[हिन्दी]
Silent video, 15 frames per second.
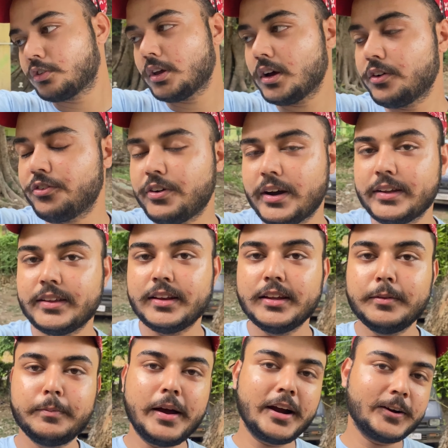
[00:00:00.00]
सर फाइनली
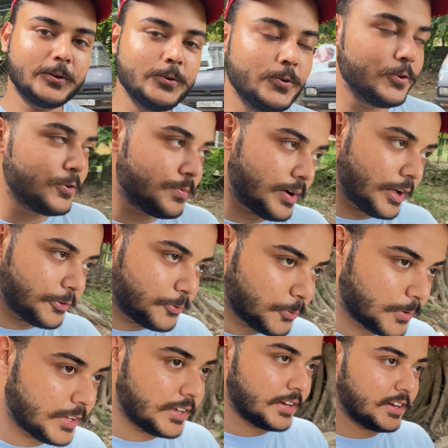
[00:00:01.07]
बैक टू होम आ
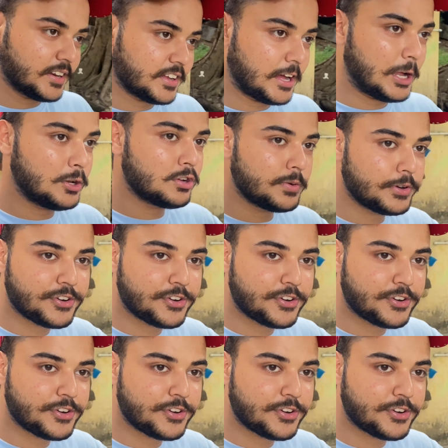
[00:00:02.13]
चुके हैं घर खालू अभी